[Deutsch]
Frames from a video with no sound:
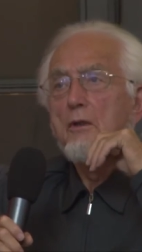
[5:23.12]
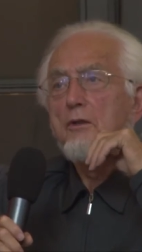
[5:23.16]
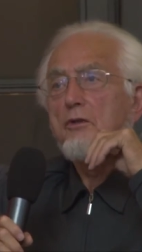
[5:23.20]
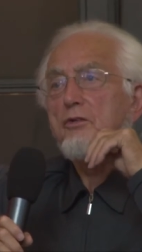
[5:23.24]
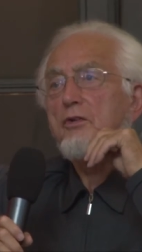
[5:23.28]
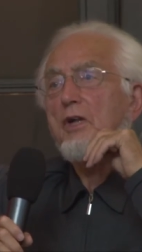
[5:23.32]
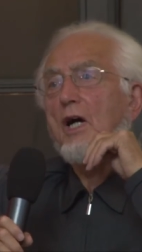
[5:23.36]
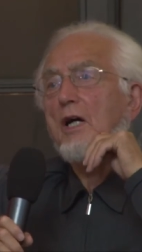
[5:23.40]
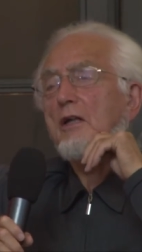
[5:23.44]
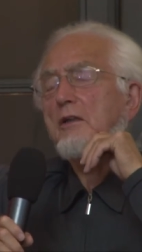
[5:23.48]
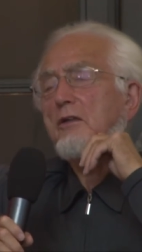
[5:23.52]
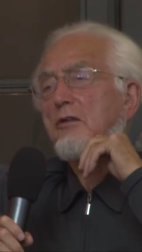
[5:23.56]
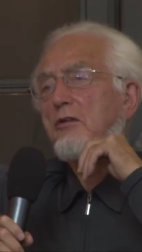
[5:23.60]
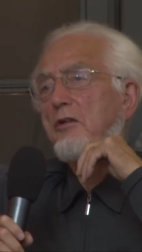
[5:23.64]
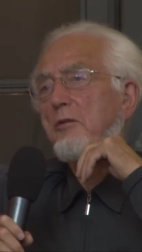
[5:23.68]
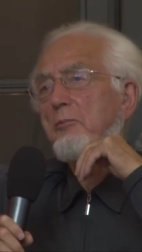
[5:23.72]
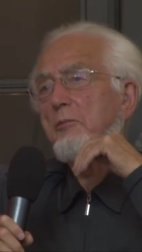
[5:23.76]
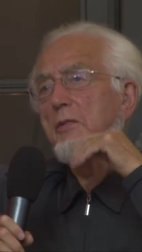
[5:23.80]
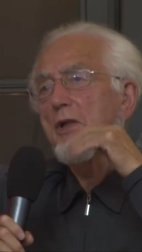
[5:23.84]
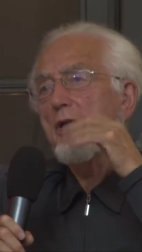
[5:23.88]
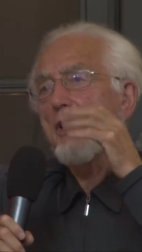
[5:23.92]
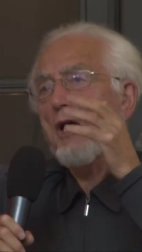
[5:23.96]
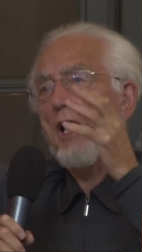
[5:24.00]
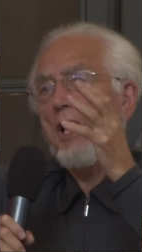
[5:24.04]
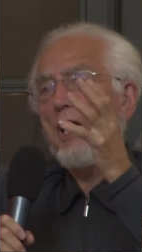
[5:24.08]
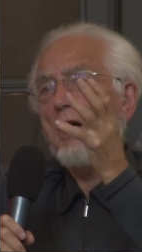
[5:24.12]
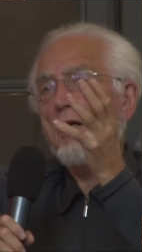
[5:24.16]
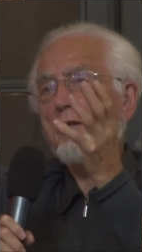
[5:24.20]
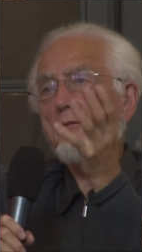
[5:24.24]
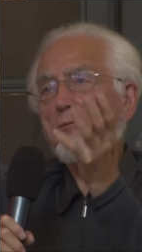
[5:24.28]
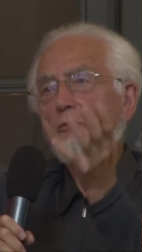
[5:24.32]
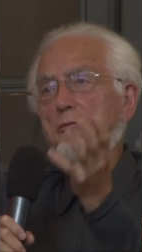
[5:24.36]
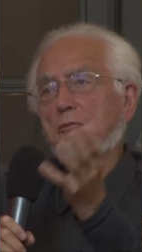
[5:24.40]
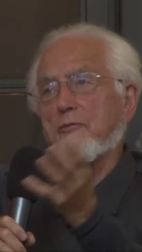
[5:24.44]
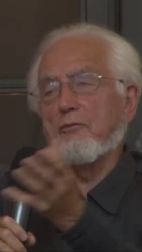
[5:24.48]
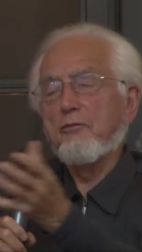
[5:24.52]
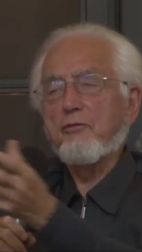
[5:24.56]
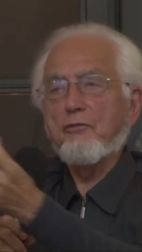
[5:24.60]
sagte mir,
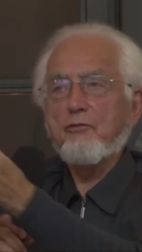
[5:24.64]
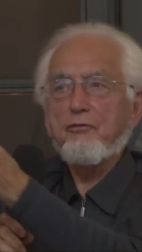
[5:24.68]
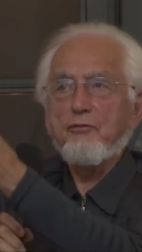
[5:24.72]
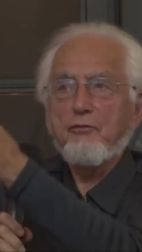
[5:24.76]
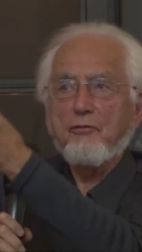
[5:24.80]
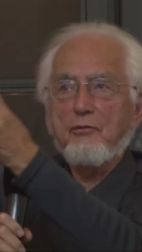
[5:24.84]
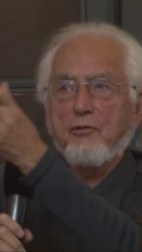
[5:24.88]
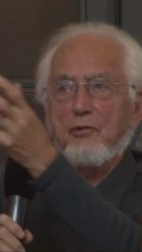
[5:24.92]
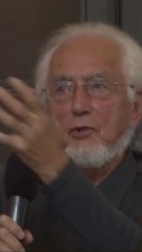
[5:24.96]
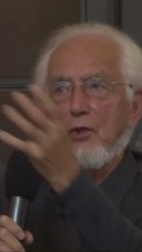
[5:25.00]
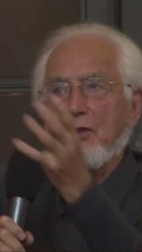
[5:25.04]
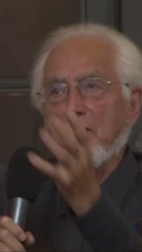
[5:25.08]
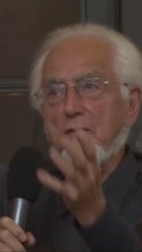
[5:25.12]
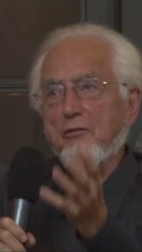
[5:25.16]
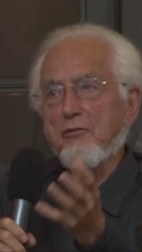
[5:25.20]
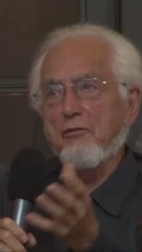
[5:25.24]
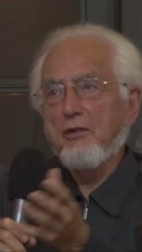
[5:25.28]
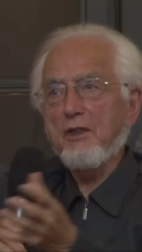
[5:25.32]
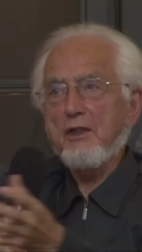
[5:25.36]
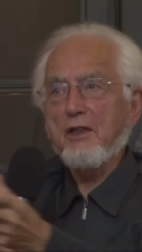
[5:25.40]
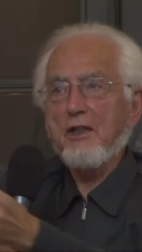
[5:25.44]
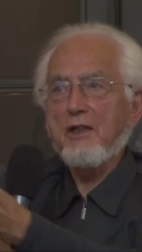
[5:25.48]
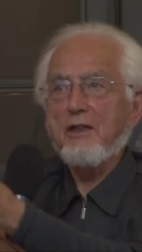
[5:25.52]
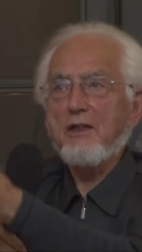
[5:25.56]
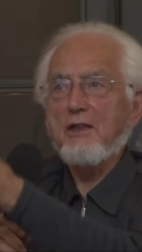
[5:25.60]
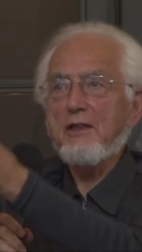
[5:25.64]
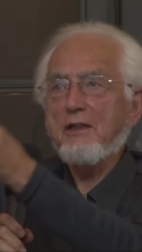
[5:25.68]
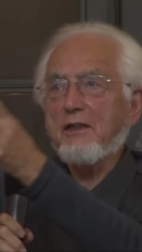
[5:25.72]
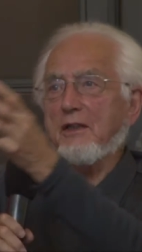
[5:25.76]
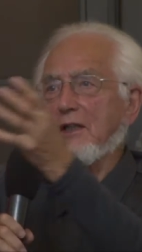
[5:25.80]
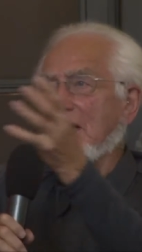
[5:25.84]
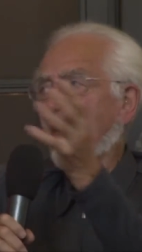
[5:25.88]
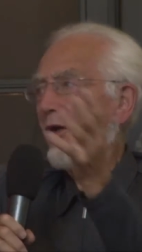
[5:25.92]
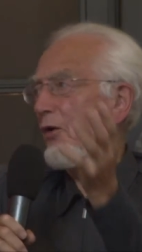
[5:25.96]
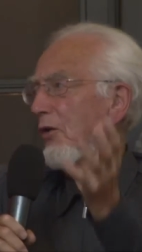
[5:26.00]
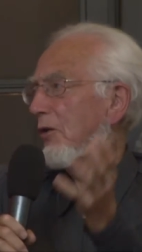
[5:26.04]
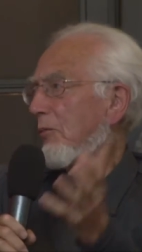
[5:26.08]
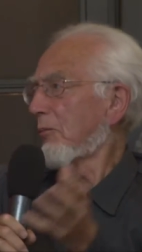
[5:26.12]
könnten wir denn nicht
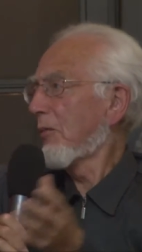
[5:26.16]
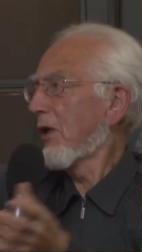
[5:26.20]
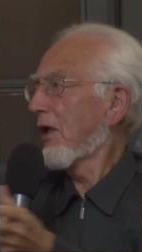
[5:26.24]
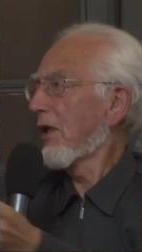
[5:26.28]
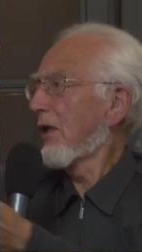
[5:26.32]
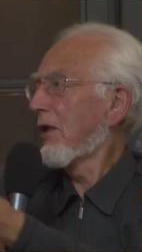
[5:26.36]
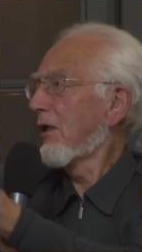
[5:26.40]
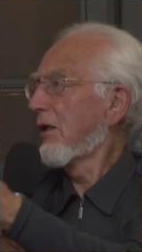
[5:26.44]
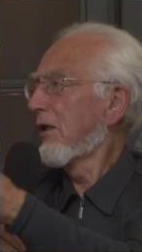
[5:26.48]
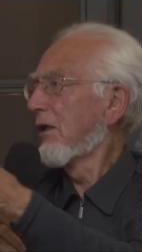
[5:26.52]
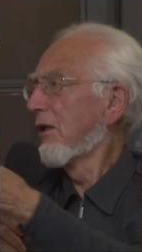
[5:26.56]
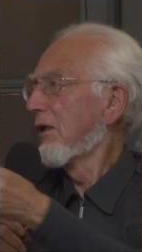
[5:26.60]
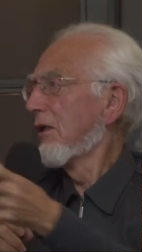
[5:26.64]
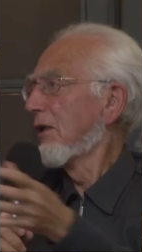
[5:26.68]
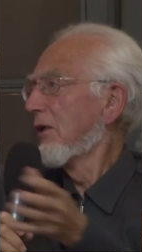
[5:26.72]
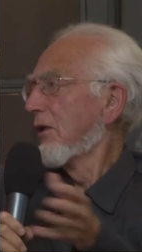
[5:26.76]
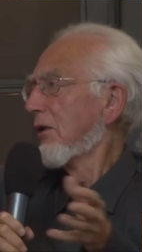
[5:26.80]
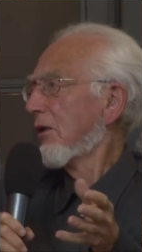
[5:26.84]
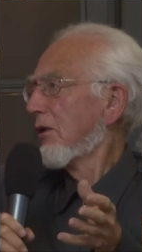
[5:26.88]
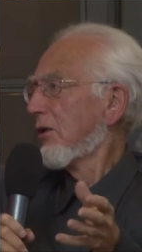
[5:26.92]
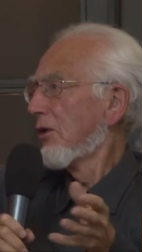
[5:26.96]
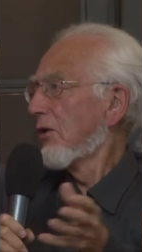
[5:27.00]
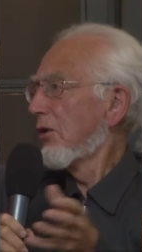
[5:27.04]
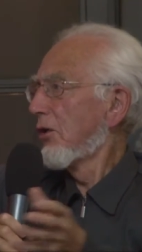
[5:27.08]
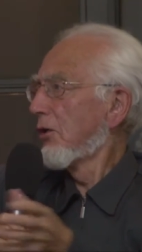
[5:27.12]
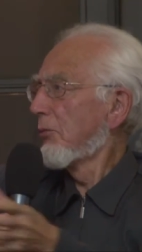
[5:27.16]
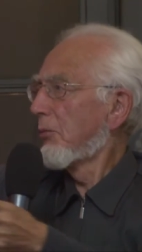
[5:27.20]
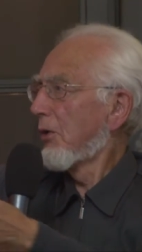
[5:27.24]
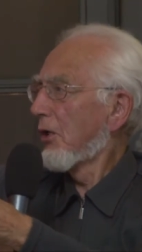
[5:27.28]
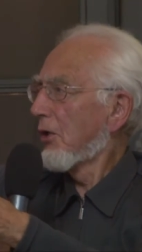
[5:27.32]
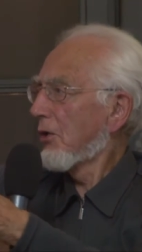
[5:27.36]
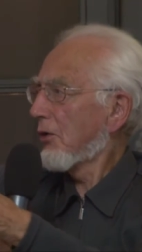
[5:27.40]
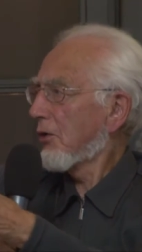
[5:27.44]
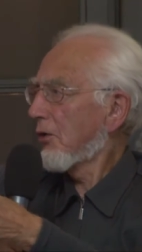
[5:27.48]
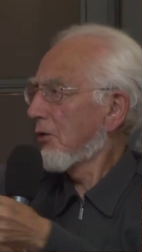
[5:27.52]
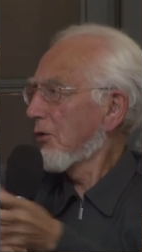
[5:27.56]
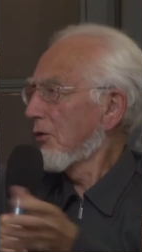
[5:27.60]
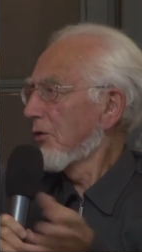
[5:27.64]
auch mal
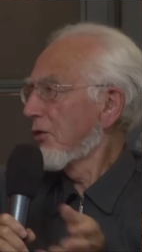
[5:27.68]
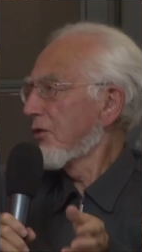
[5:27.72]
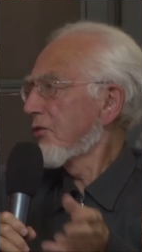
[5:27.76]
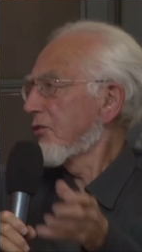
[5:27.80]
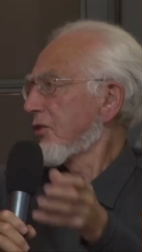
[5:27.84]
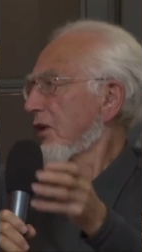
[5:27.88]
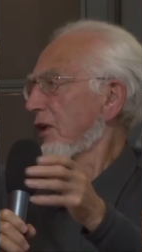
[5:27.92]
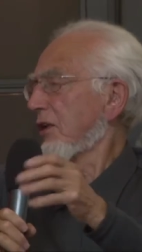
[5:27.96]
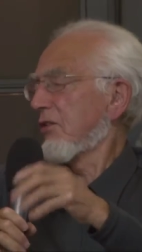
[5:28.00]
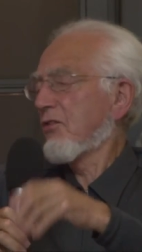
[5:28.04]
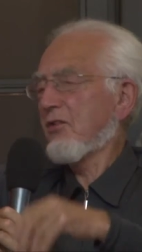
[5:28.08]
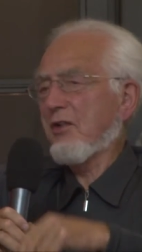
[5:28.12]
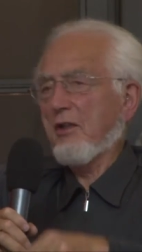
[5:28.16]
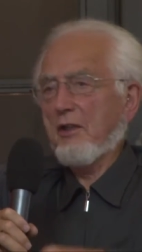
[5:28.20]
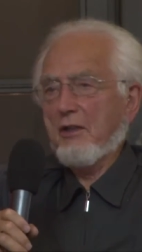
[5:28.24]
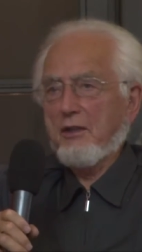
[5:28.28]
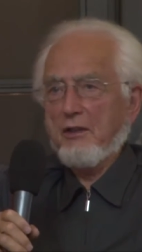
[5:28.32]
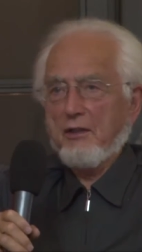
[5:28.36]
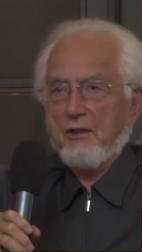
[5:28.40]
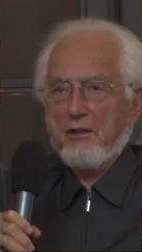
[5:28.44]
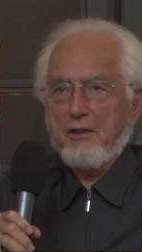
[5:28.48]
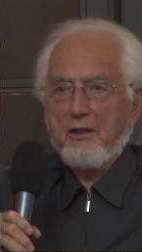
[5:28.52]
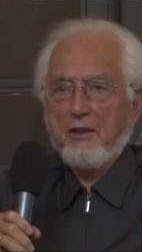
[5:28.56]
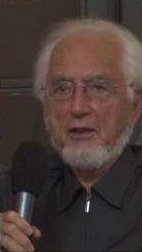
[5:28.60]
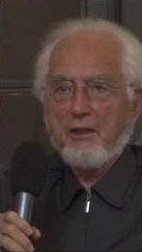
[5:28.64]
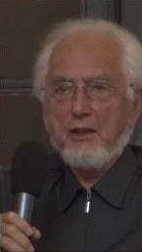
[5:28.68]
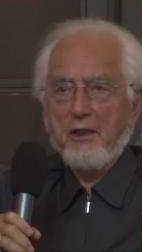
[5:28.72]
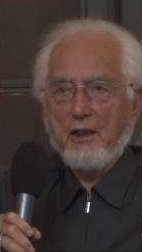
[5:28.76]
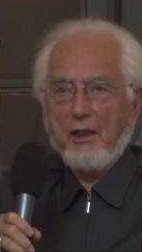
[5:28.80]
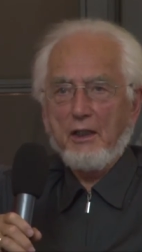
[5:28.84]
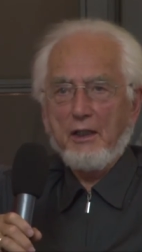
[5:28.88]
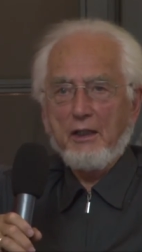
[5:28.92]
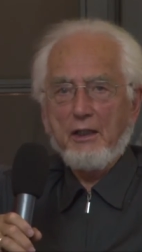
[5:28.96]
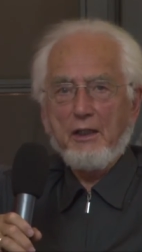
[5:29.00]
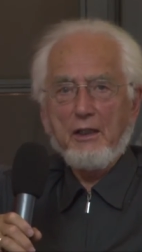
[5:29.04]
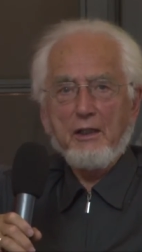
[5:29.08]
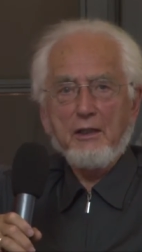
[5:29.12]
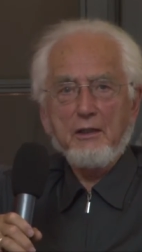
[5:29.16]
über grundsätzliche Dinge
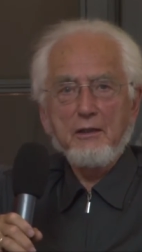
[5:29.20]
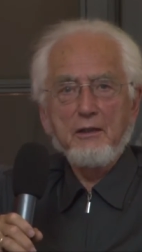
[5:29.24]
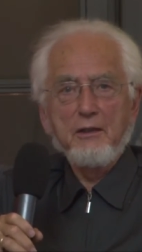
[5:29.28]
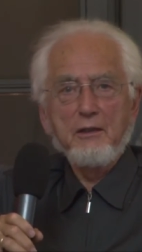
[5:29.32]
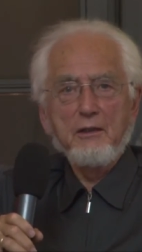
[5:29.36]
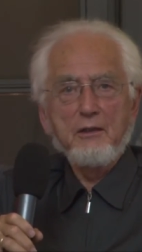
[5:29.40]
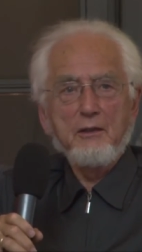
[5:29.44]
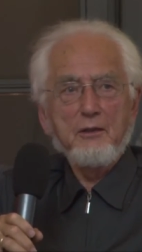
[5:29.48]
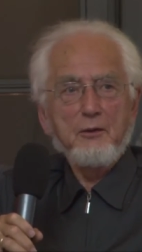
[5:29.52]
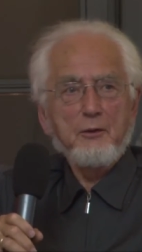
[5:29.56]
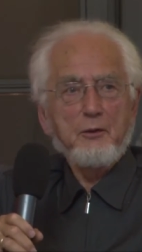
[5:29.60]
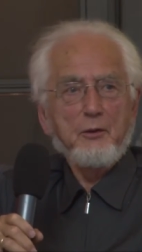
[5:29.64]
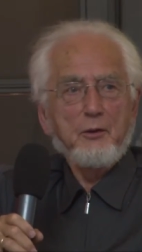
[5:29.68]
reden?